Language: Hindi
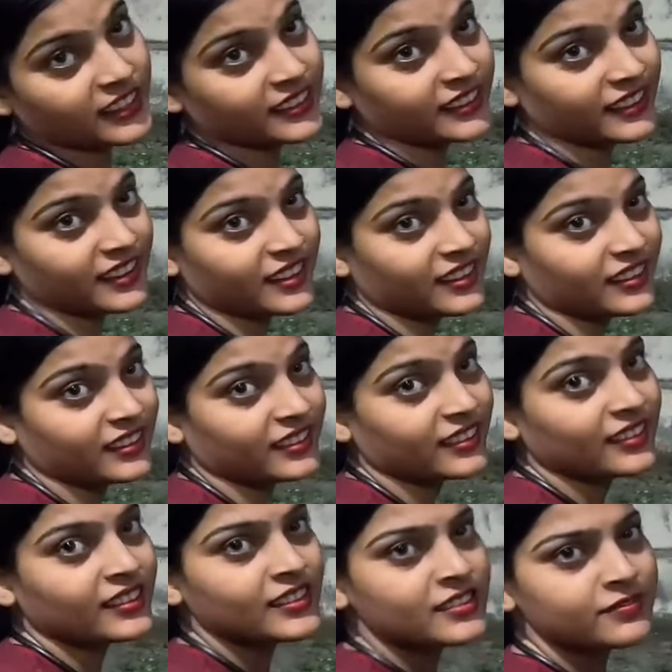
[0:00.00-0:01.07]
चलानी
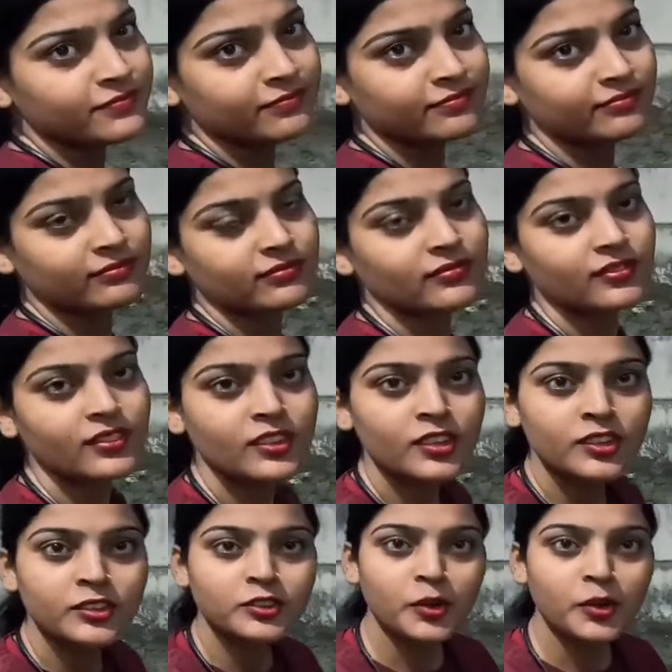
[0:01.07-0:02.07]
वलानी कुछ नहीं है